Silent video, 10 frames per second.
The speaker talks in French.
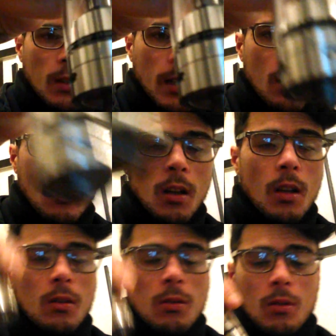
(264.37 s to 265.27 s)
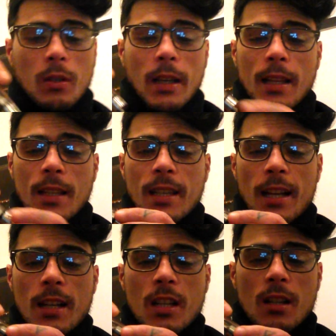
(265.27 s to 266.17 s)
D'accord Donc on a un
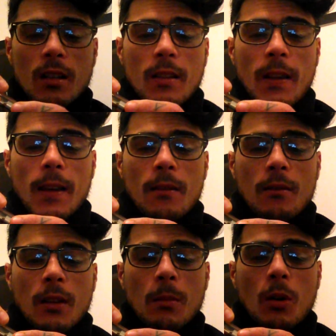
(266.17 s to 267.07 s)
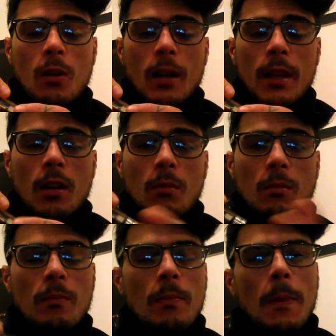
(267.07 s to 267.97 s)
tirage d'air vraiment énorme.
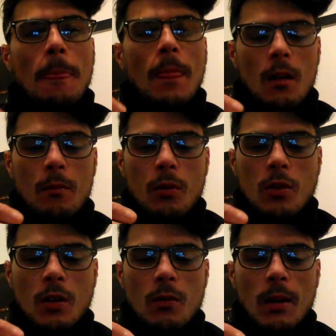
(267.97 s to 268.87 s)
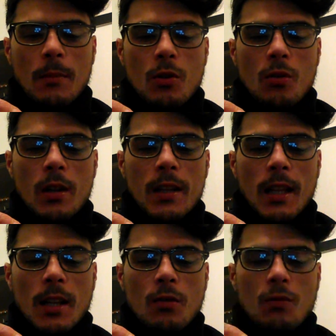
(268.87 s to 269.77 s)
Pour ceux qui ont l'habitude de
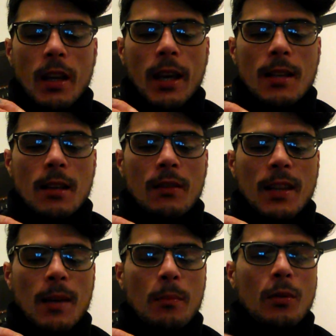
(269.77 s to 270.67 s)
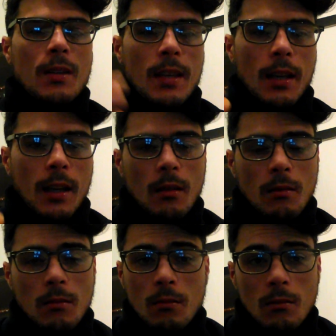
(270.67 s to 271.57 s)
l'inhalation directe, ça va être un peu serré.
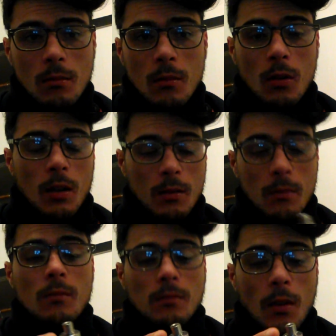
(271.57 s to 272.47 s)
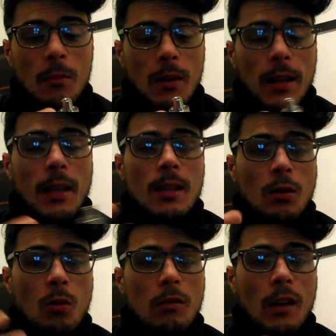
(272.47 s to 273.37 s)
Malgré que c'est
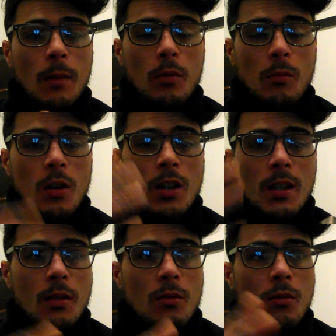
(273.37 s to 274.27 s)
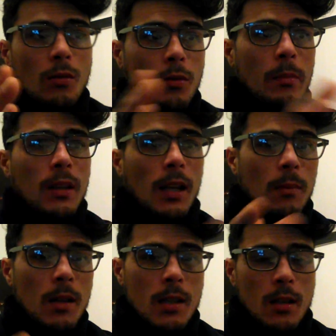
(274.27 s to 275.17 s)
trop ouvert pour moi, j'essaye de, de, mettre à
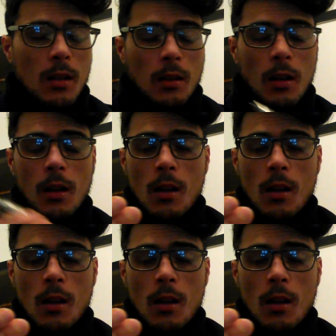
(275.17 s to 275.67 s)
la place des autres.